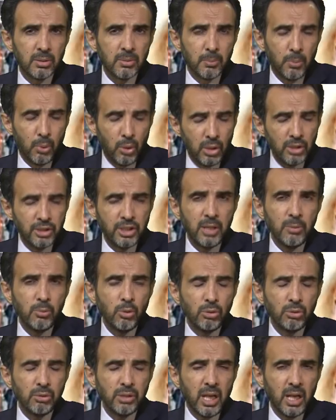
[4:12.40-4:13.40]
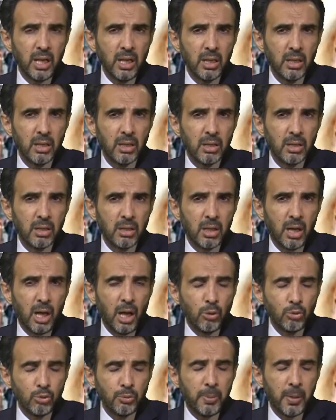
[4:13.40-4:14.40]
Böyle şey mi olur ya?
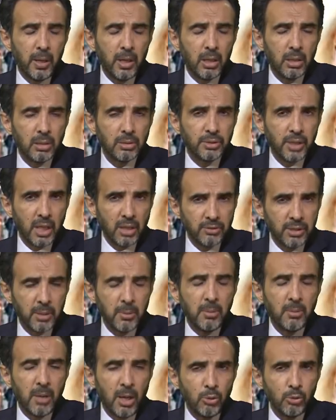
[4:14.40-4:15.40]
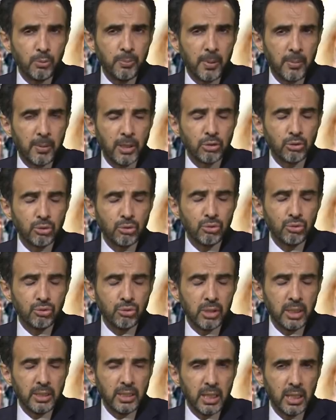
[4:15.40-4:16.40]
Avrupa. Ya tamam Avrupa baş göz
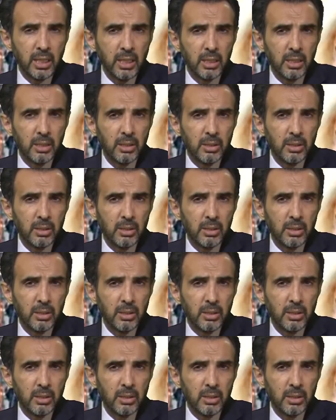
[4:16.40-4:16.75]
üstüne de.